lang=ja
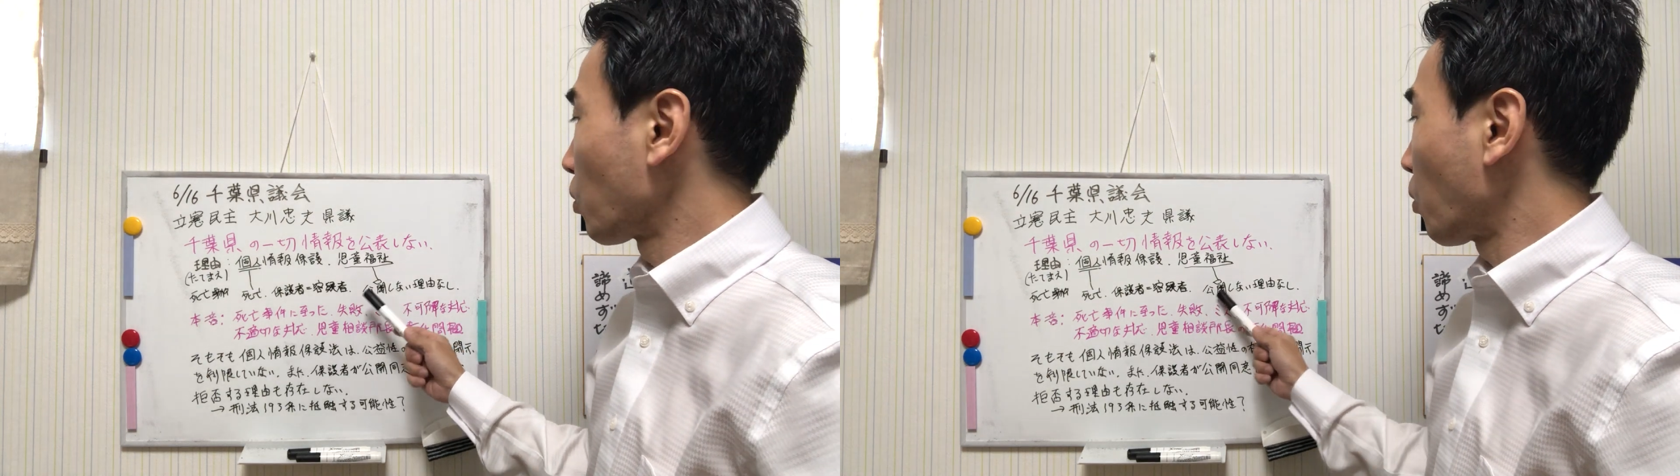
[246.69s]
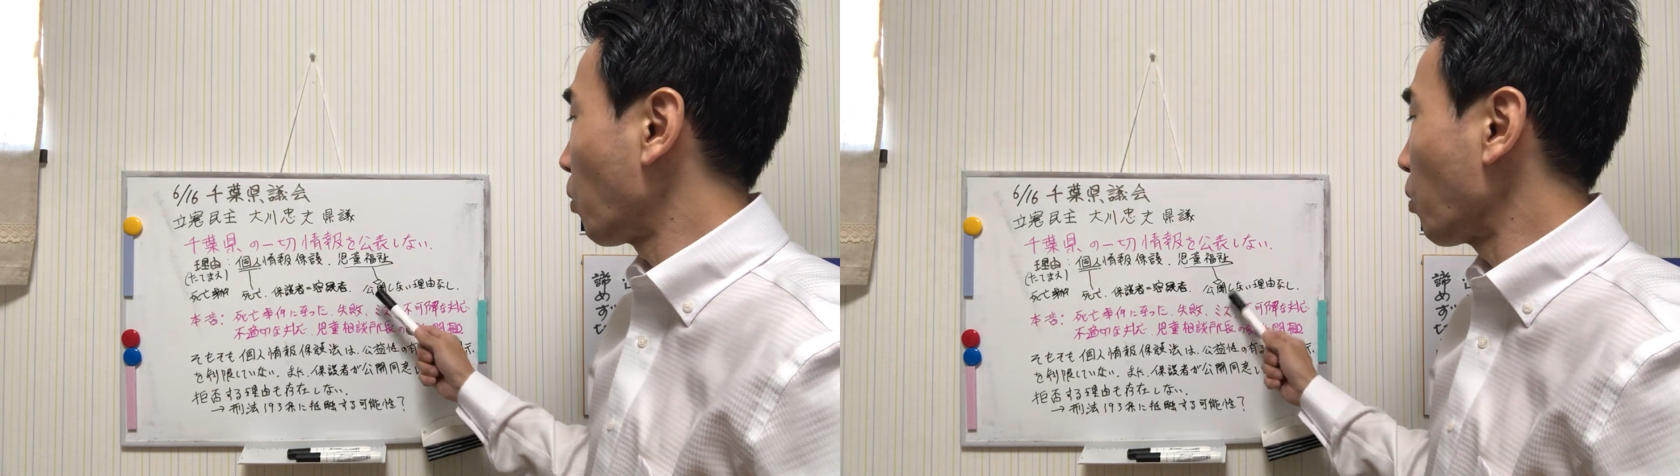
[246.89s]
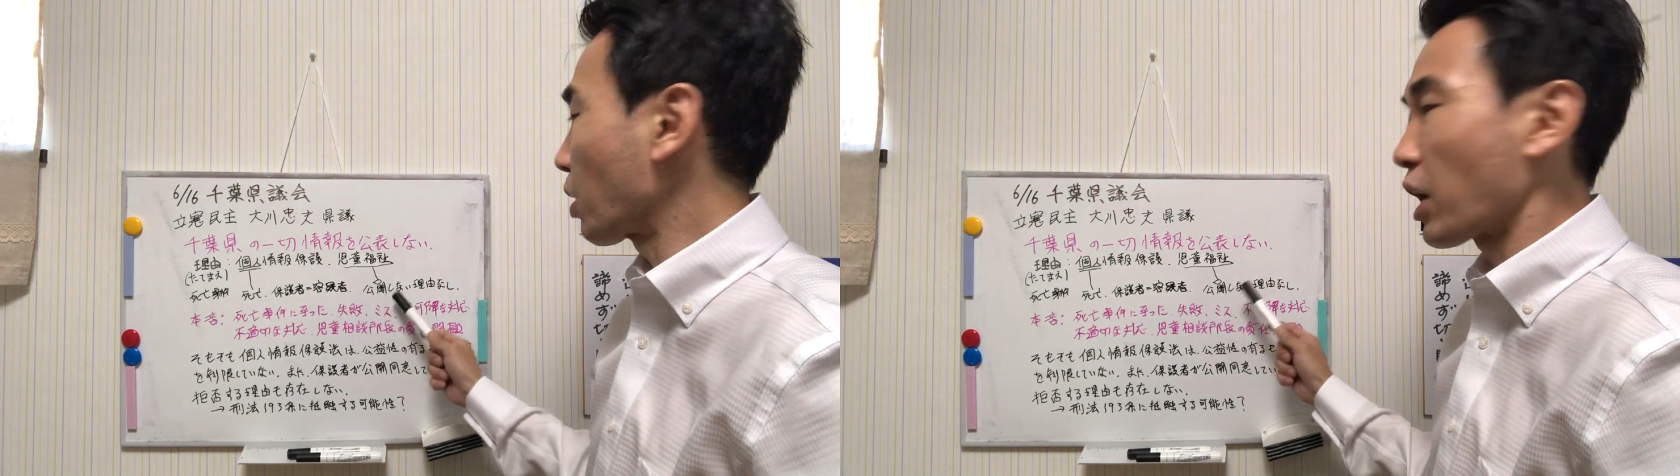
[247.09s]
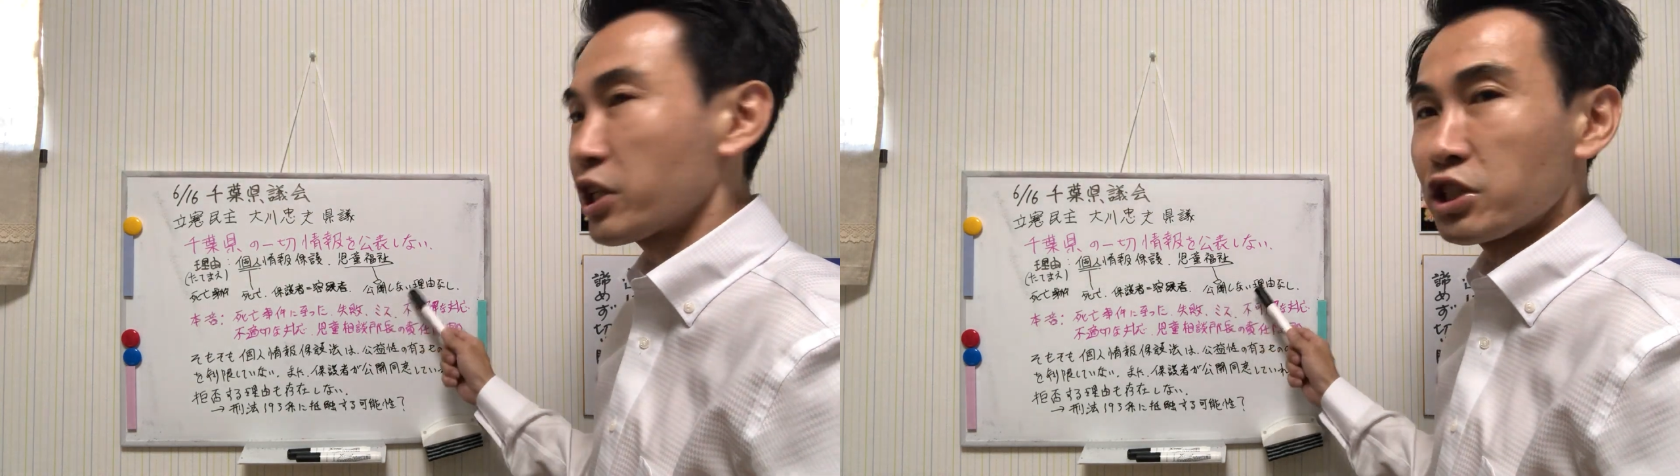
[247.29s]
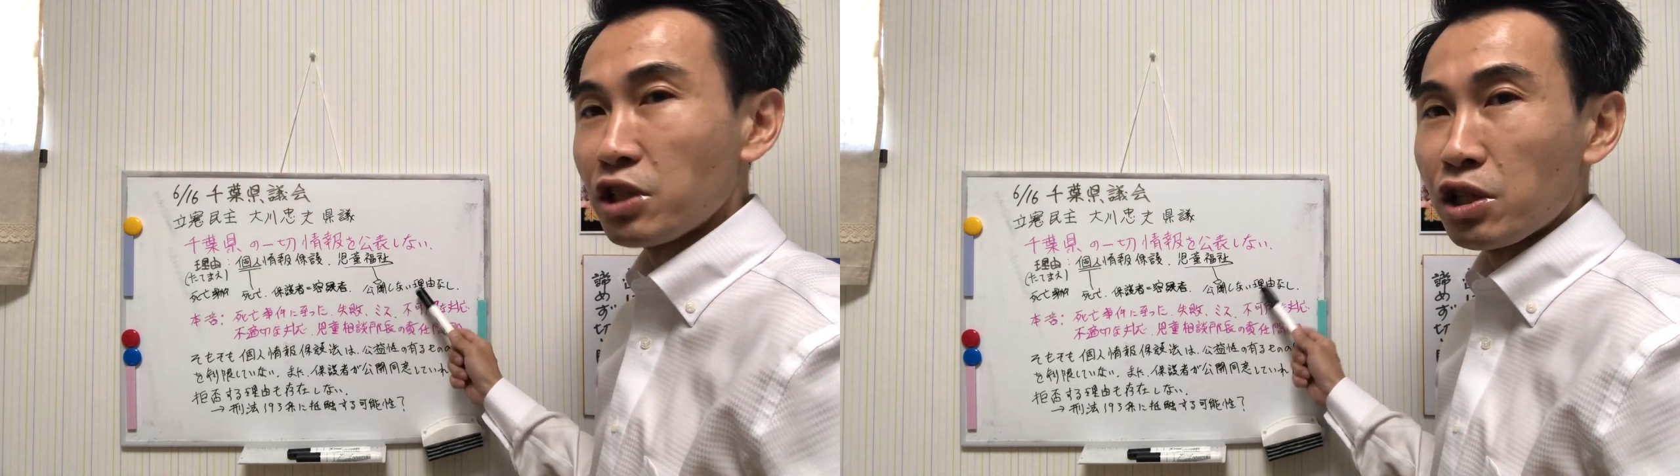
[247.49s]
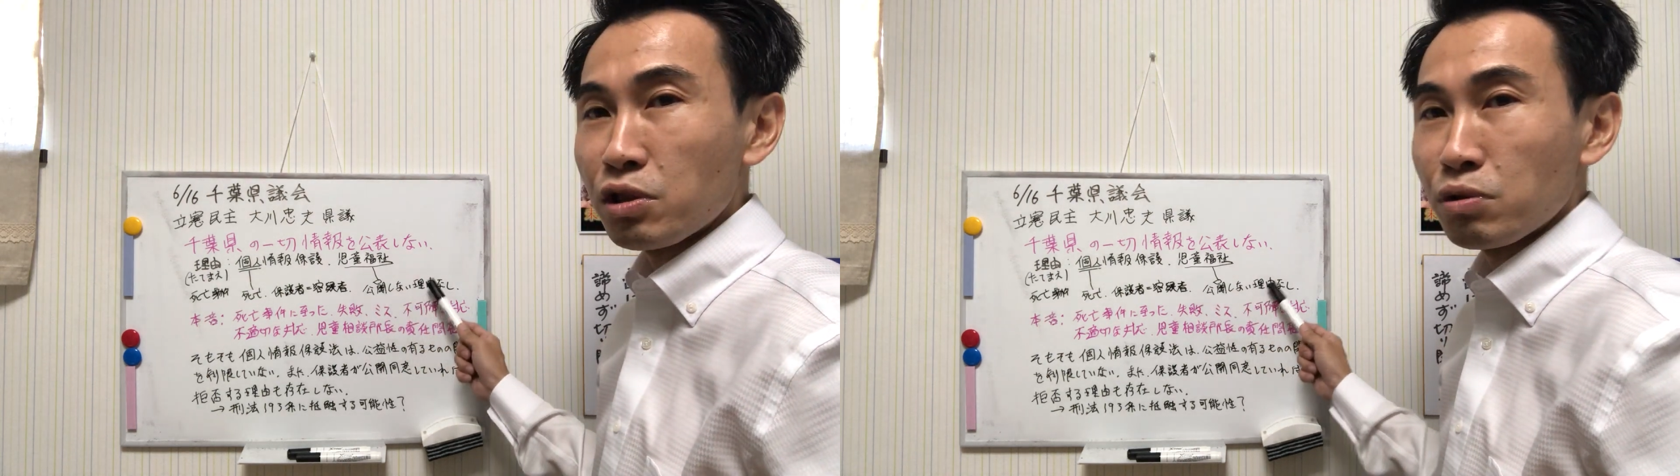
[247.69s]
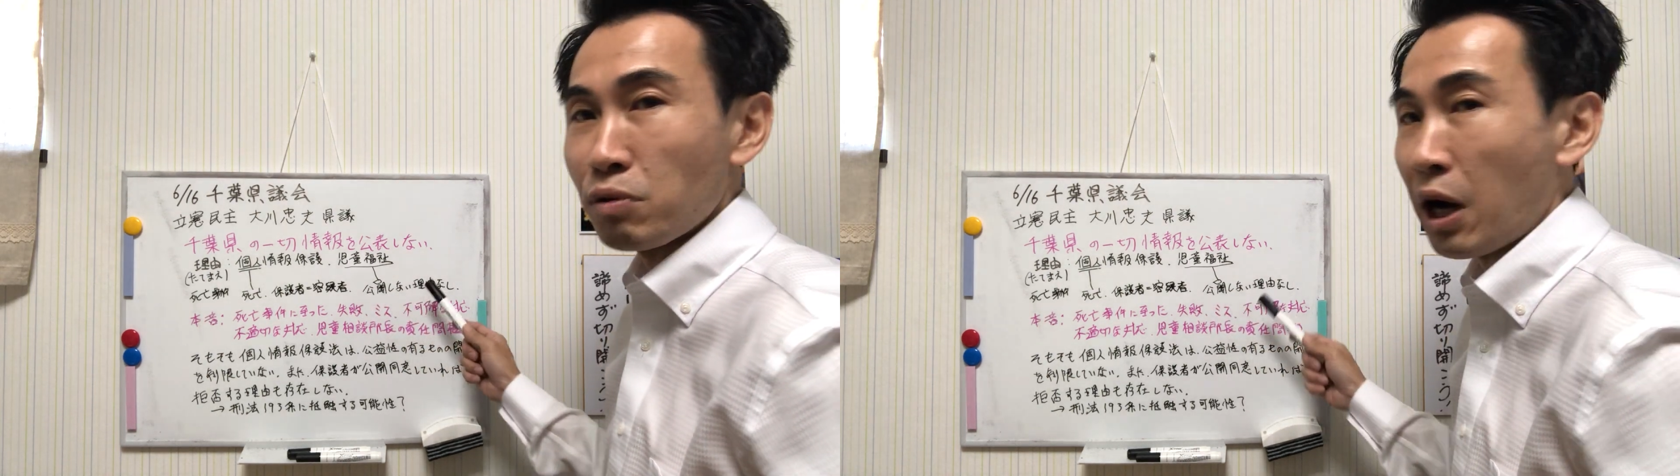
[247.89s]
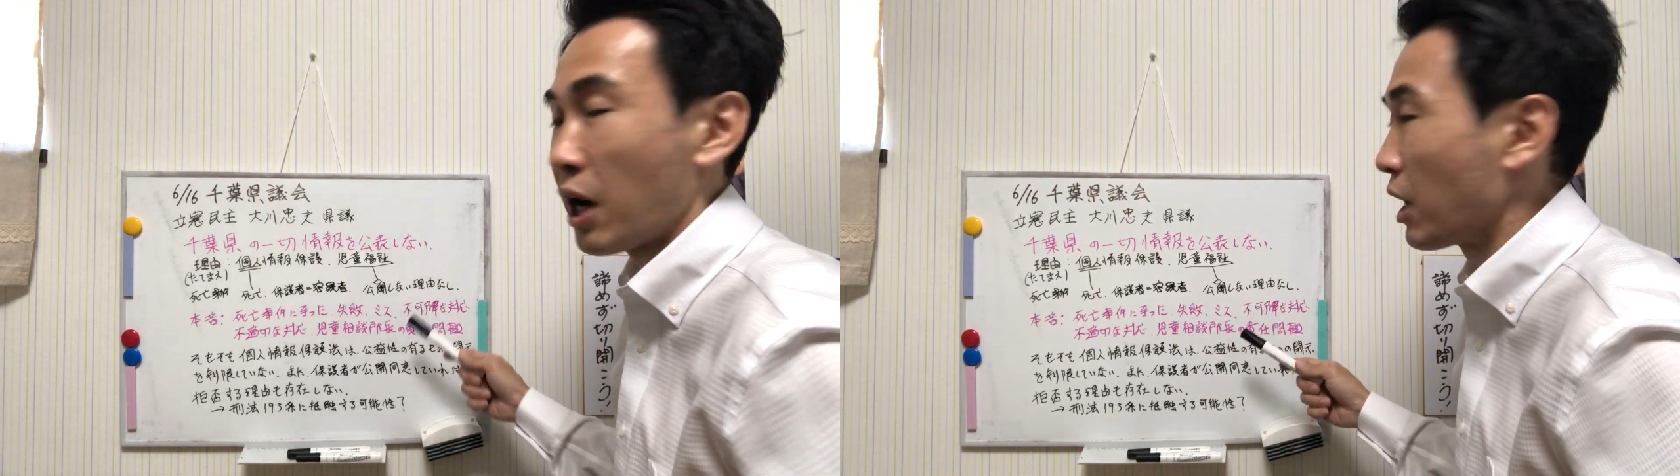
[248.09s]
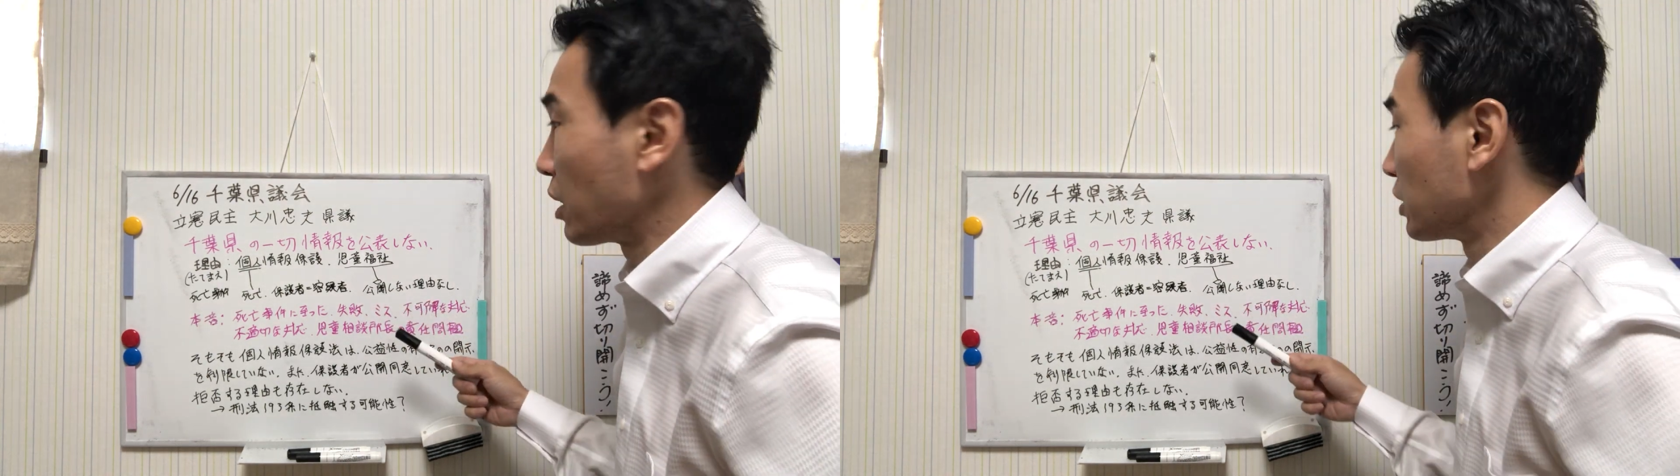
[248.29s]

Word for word: 公開しない理由は